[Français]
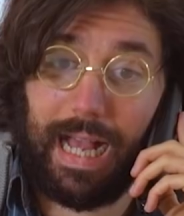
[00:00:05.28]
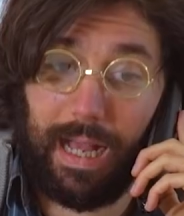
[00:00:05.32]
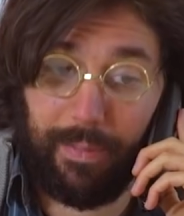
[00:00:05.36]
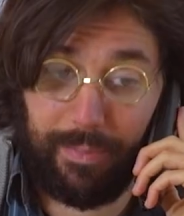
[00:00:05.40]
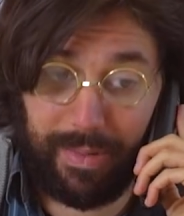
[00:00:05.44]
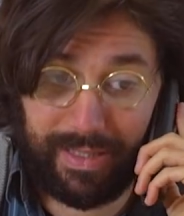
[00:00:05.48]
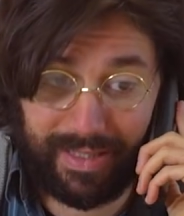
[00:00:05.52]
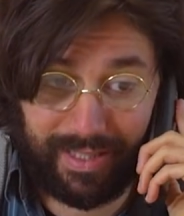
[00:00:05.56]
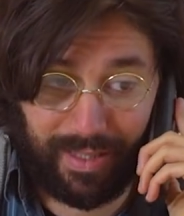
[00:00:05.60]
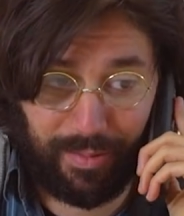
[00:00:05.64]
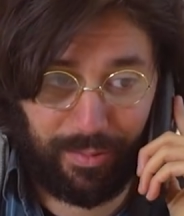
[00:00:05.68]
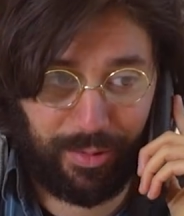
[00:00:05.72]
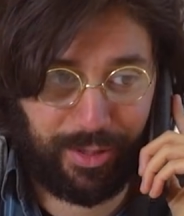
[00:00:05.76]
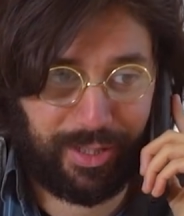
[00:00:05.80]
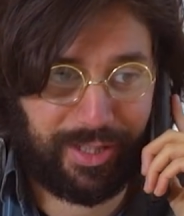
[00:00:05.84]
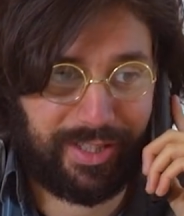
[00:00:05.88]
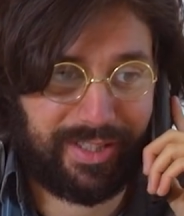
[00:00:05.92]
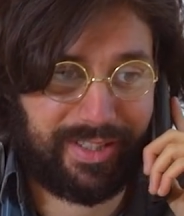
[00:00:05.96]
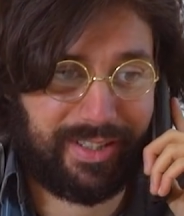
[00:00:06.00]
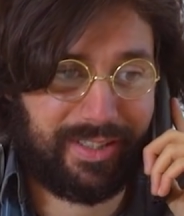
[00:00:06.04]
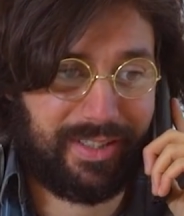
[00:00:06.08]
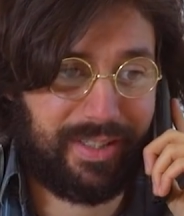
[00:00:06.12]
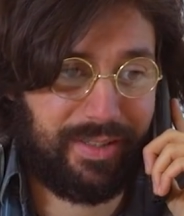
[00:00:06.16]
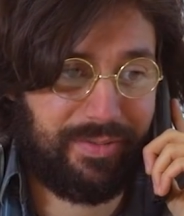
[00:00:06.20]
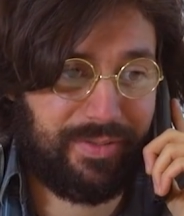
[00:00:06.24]
Ah, bah, très bonne
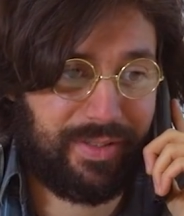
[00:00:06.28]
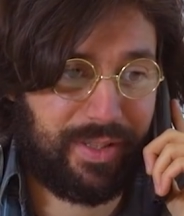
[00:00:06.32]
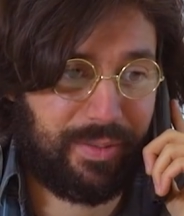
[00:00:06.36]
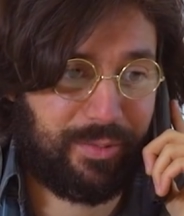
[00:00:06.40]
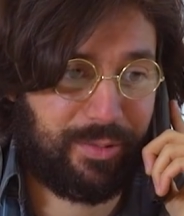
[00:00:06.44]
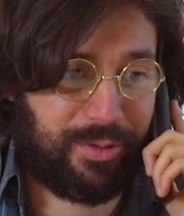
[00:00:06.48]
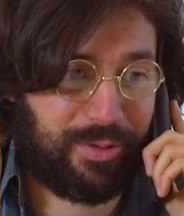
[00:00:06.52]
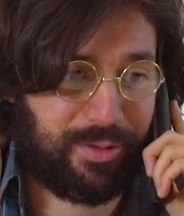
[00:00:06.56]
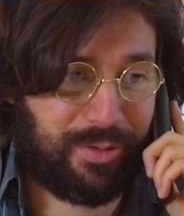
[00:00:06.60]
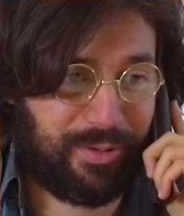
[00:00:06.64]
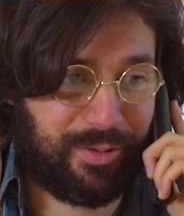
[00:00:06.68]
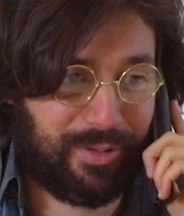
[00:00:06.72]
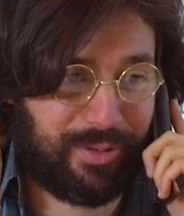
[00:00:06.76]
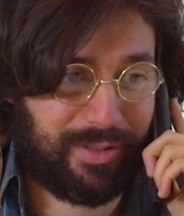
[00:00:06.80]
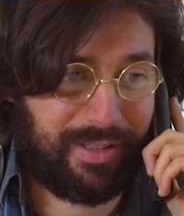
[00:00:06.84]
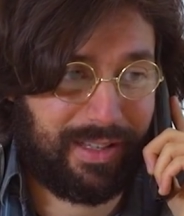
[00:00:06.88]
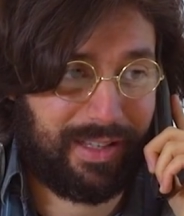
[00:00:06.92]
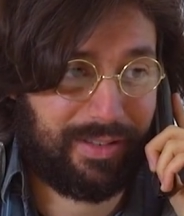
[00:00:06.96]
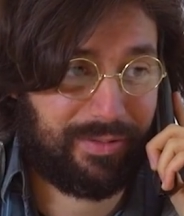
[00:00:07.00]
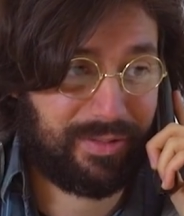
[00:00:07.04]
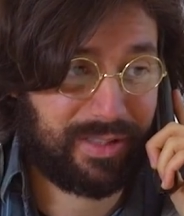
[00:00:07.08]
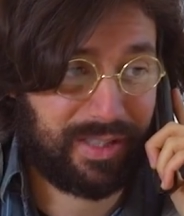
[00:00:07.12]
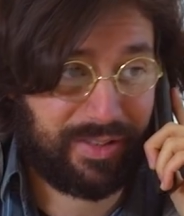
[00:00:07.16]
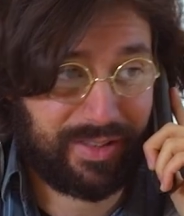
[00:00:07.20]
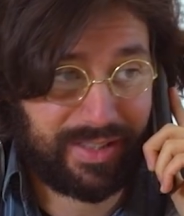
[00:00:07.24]
initiative, ça, monsieur.
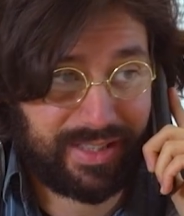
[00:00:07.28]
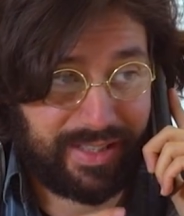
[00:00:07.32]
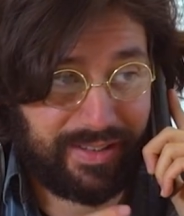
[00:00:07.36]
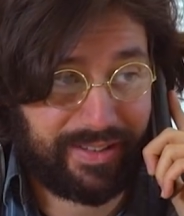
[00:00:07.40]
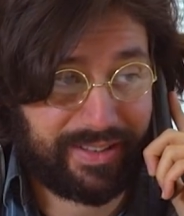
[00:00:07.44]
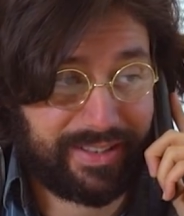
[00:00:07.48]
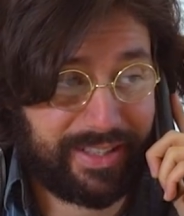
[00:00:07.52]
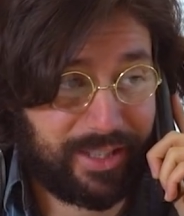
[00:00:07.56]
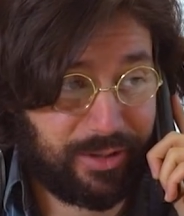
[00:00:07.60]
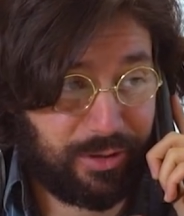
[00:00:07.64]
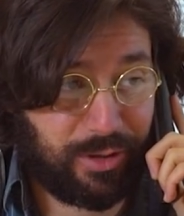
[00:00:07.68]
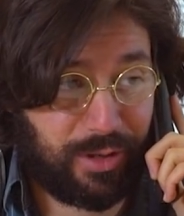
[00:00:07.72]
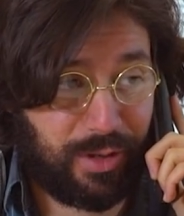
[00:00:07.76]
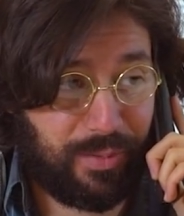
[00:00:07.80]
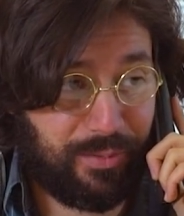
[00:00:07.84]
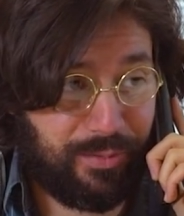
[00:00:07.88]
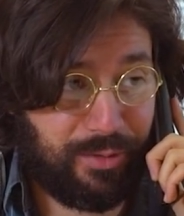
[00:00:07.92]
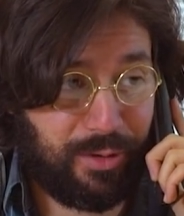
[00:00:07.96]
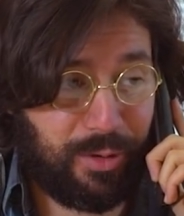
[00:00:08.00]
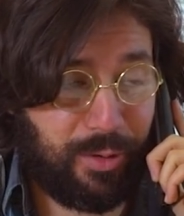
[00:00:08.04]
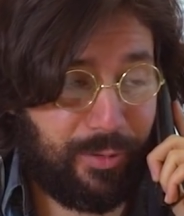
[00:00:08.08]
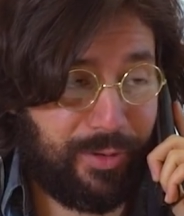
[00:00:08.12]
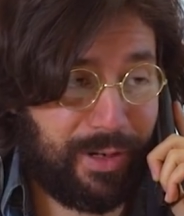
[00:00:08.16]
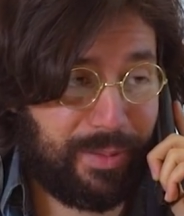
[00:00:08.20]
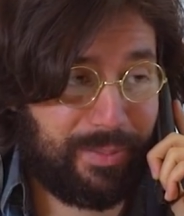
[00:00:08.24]
Hein, vous savez que c'est avec des gens comme
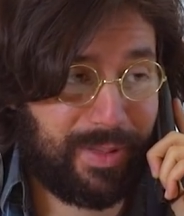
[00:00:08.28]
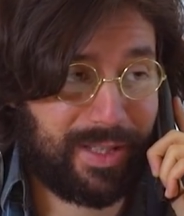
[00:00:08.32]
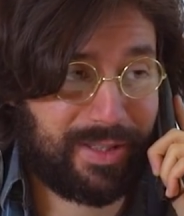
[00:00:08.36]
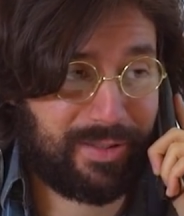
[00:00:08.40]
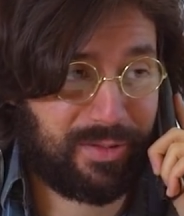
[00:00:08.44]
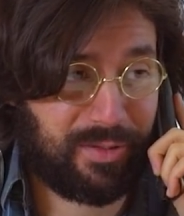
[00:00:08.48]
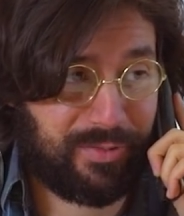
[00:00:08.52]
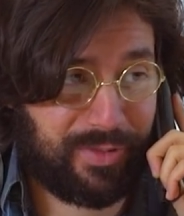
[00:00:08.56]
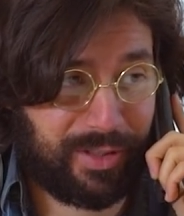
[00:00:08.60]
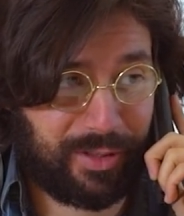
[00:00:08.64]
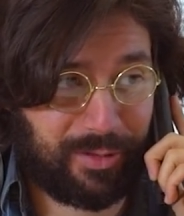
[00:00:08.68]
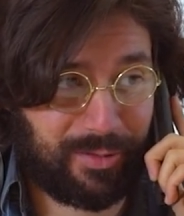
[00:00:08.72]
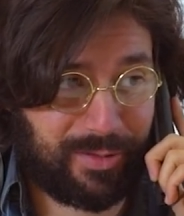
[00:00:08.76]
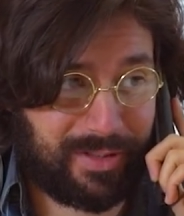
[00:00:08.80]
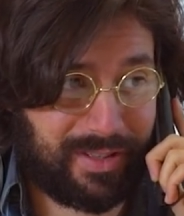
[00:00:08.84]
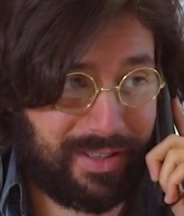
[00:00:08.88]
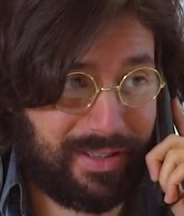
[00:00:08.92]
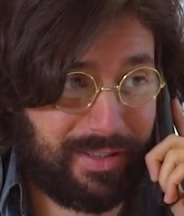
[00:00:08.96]
vous qu'on va le battre, ce virus.